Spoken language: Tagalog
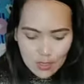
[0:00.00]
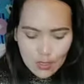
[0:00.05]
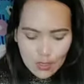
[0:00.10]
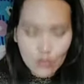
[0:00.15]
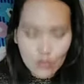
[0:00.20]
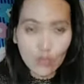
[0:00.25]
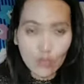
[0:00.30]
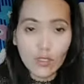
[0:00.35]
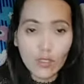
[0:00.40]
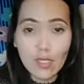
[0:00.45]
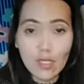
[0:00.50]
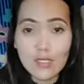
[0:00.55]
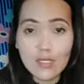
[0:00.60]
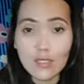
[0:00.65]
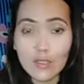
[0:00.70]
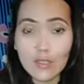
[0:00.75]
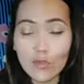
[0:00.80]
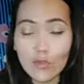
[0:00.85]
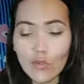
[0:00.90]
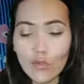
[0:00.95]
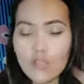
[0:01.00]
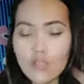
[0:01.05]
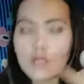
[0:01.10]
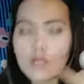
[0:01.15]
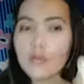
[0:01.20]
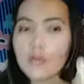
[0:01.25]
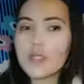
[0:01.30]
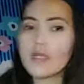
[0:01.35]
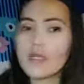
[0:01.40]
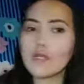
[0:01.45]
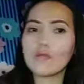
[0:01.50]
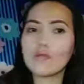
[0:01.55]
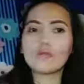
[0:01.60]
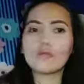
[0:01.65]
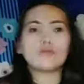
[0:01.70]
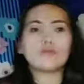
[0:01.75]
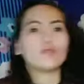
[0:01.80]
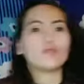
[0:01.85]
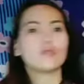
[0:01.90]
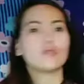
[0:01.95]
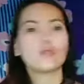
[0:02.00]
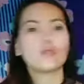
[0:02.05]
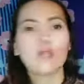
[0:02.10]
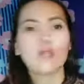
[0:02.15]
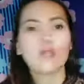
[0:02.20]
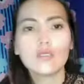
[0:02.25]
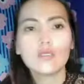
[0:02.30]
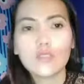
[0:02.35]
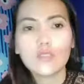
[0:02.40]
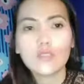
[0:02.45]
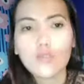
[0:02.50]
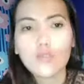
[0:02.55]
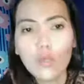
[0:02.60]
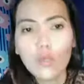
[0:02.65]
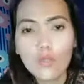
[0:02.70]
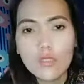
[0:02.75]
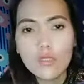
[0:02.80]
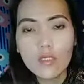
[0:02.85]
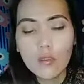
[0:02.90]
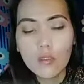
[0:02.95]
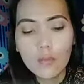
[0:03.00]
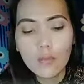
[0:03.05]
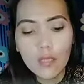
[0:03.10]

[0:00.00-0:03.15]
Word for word: Sorry guys, nandito ako sa mga. Nandito ako sa